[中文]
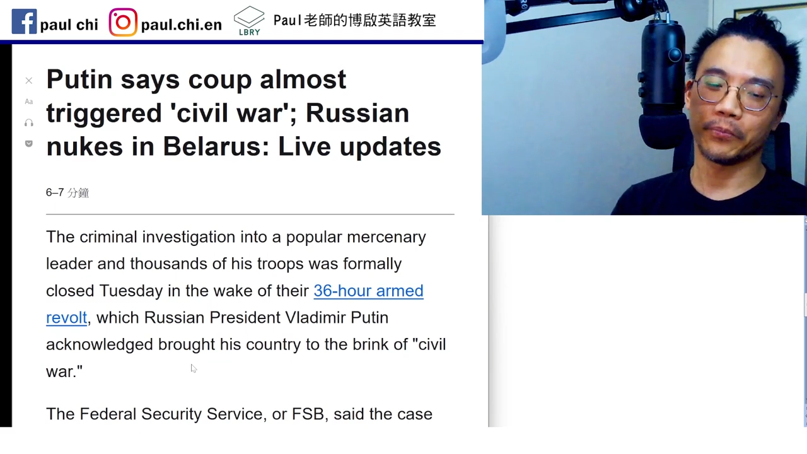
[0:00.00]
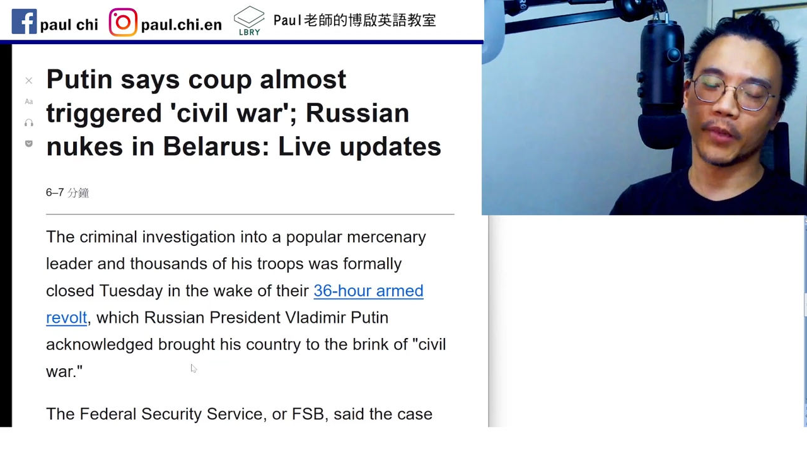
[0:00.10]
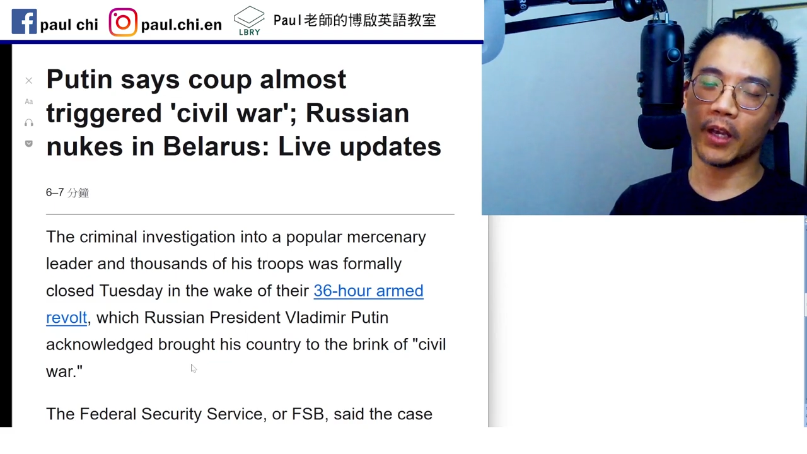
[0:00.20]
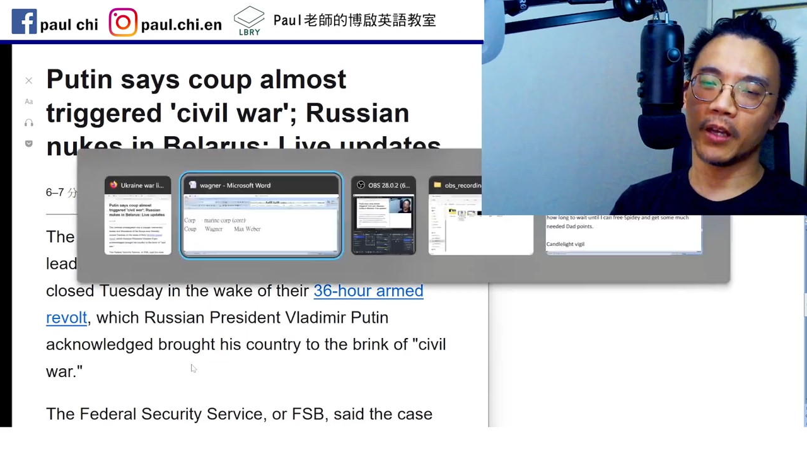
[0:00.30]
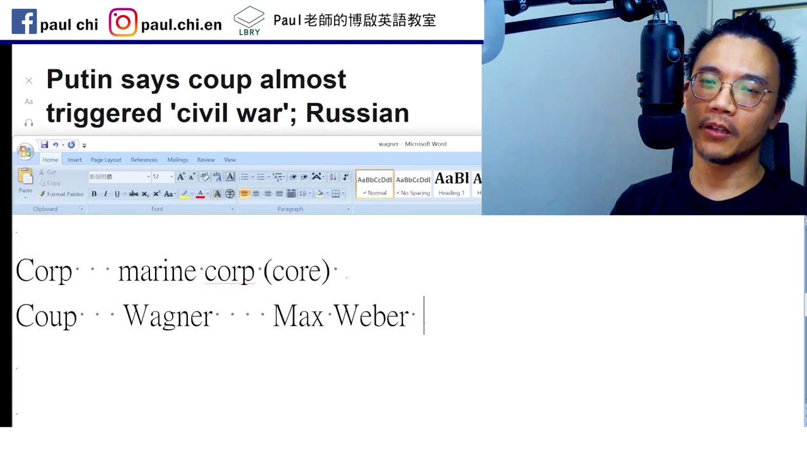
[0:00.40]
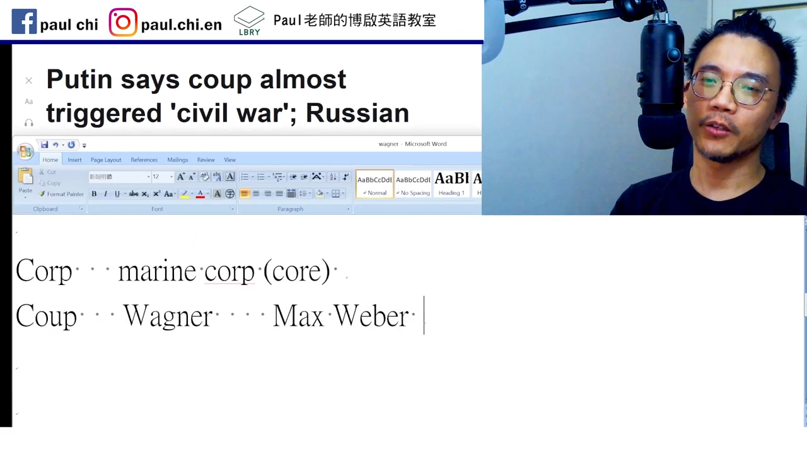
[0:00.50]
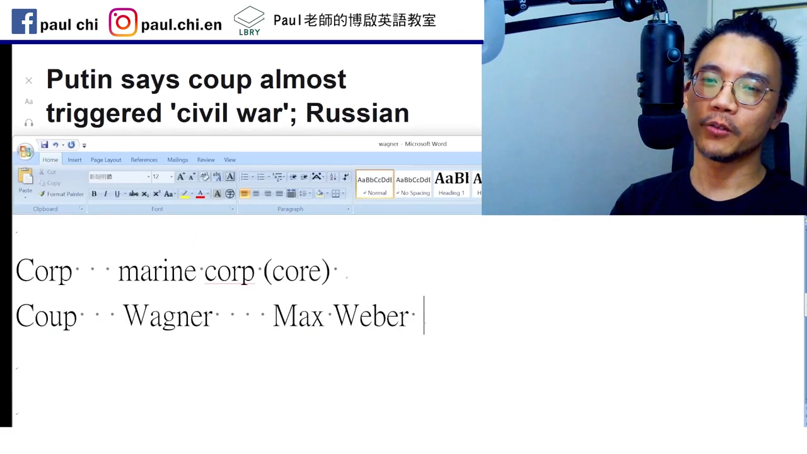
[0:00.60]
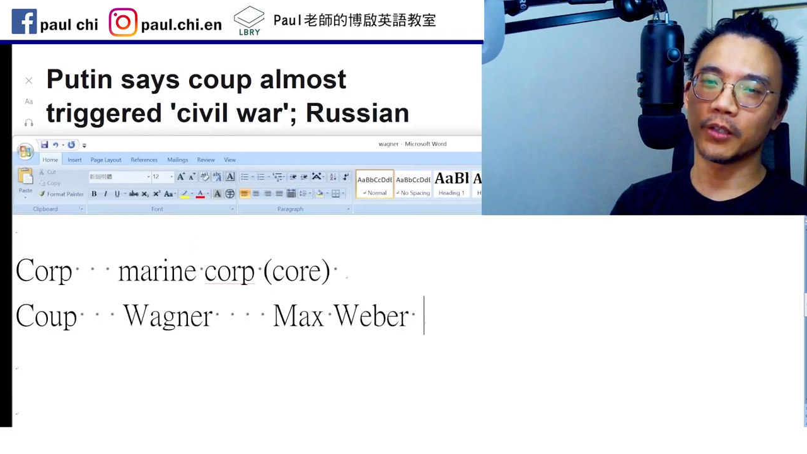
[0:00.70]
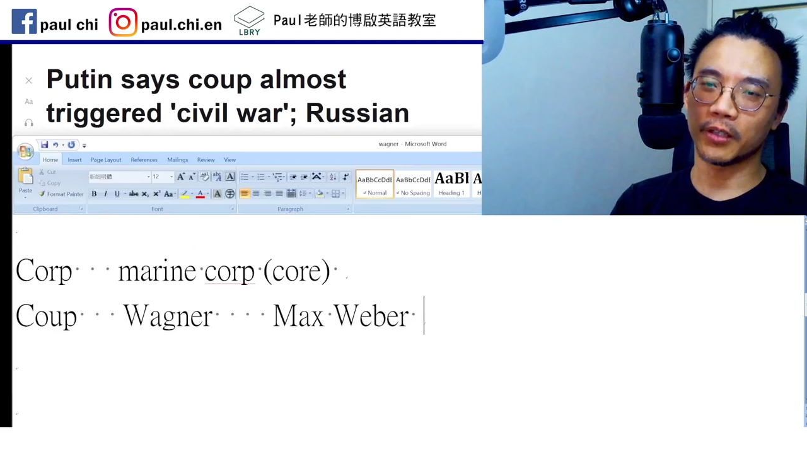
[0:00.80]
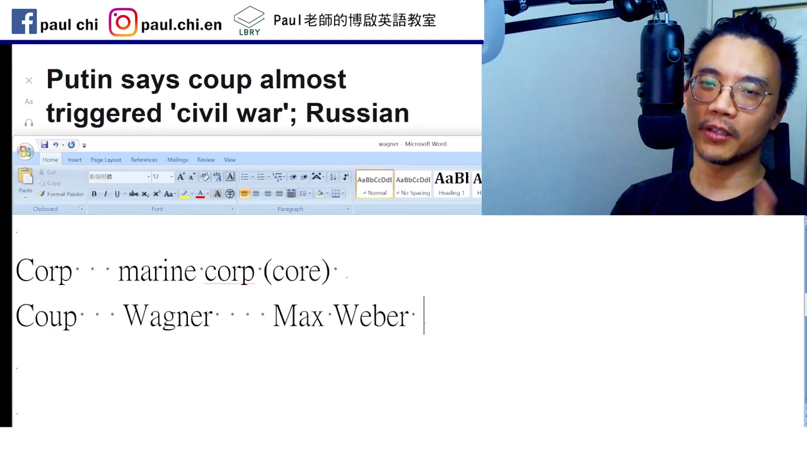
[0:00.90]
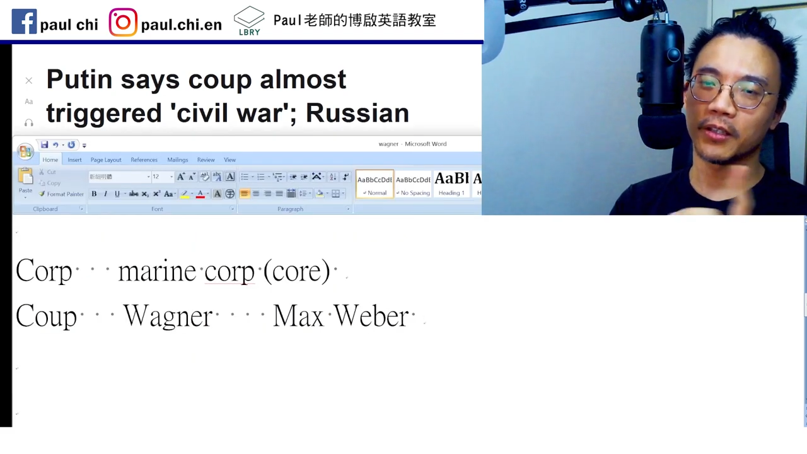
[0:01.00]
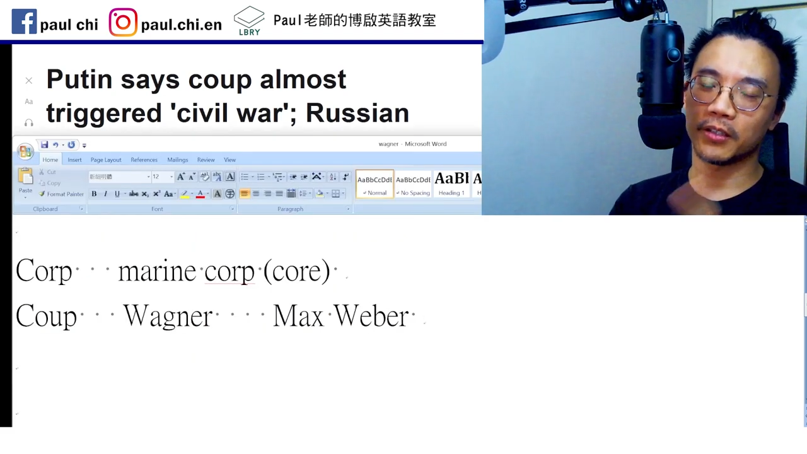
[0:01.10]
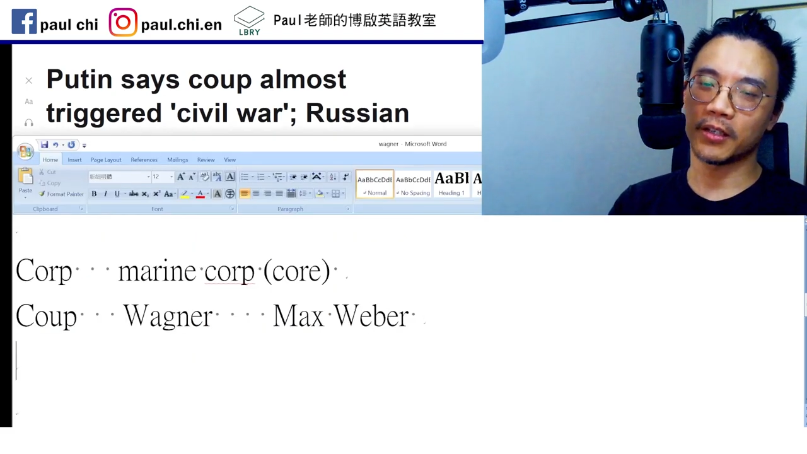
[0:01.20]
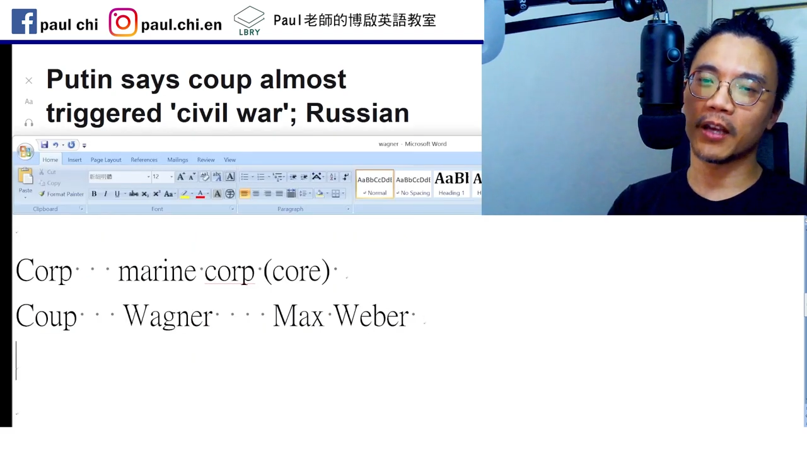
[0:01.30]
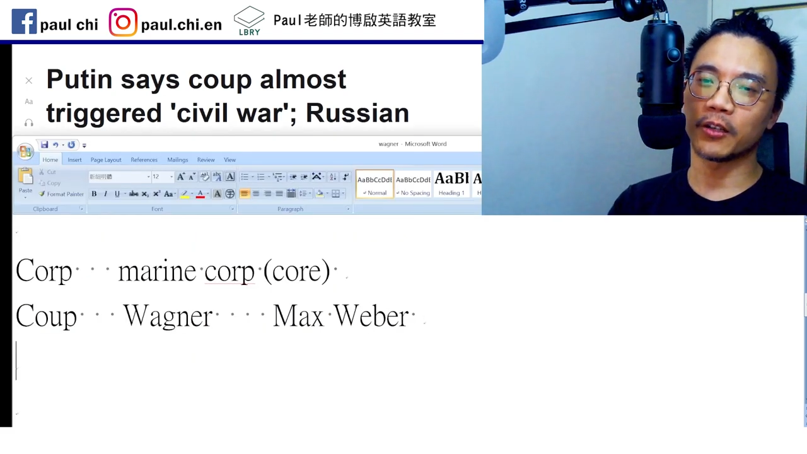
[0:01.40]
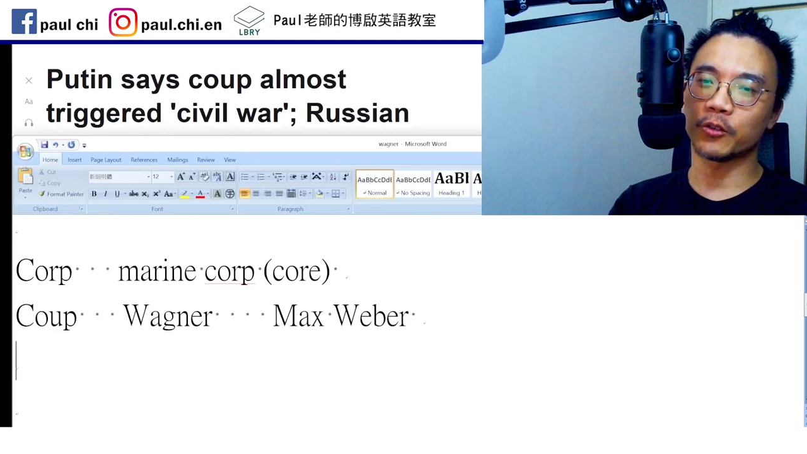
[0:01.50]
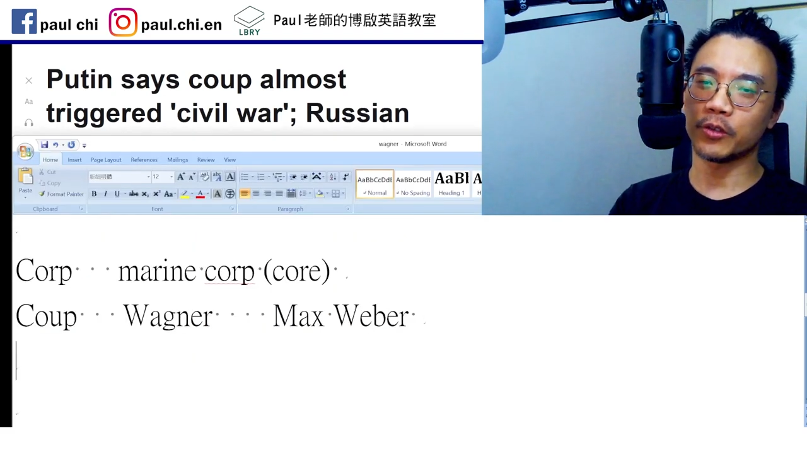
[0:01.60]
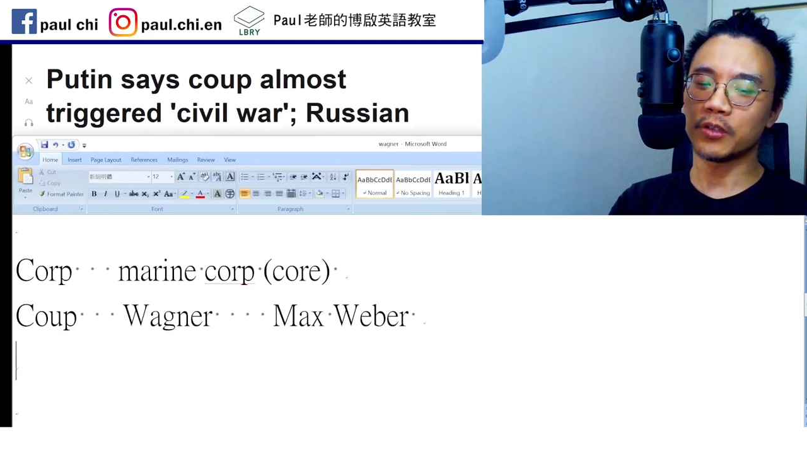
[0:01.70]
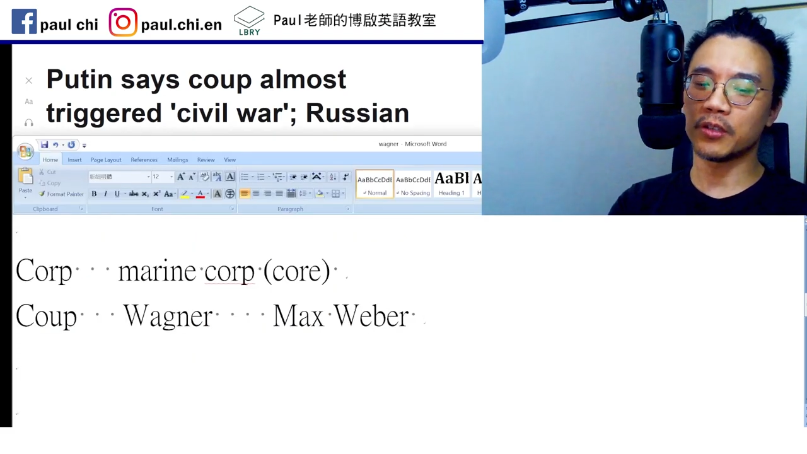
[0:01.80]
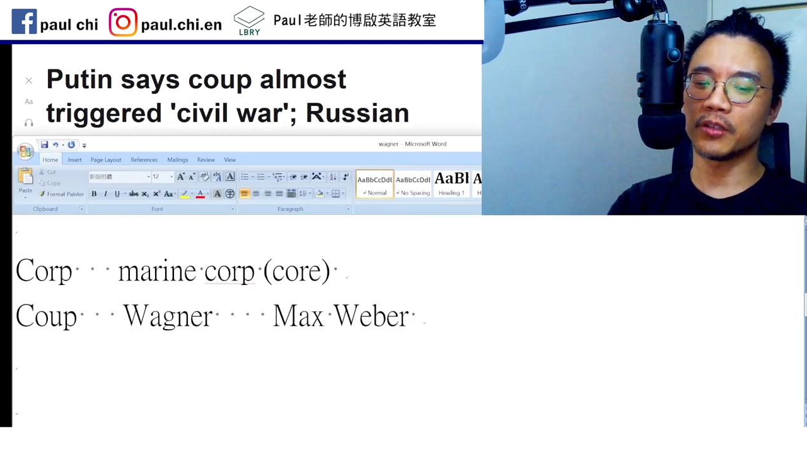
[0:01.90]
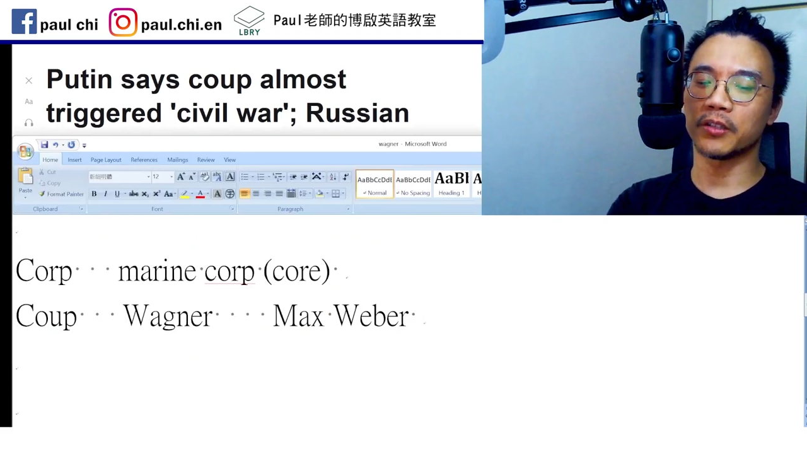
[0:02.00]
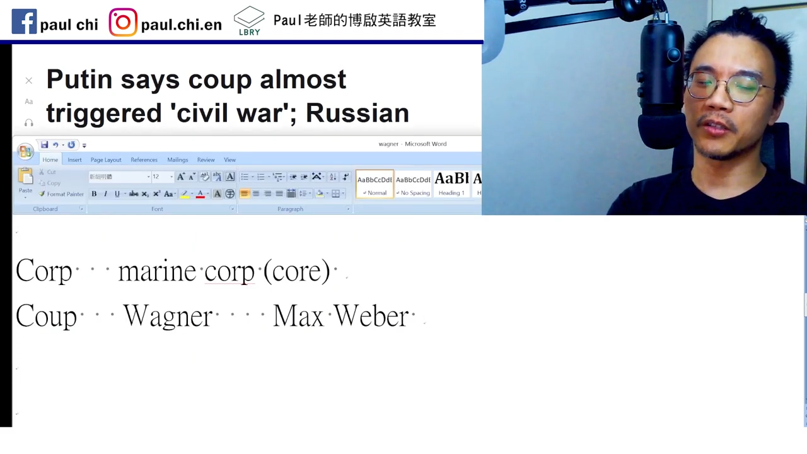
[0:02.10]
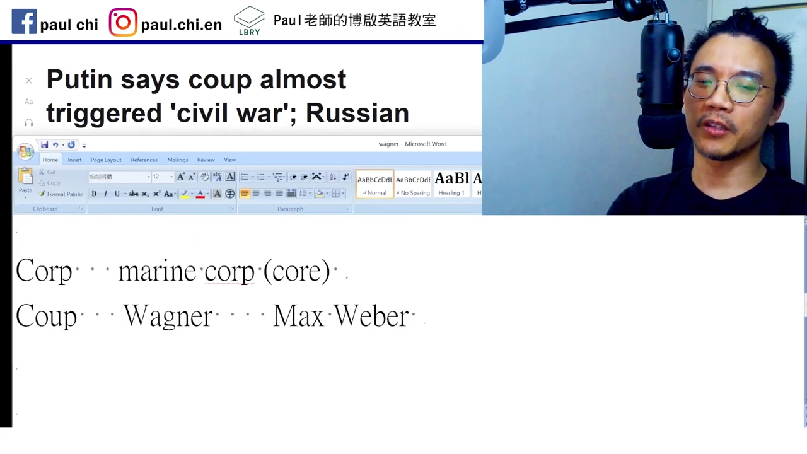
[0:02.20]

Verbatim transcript: OK。所以你可以加一个“军事”这个字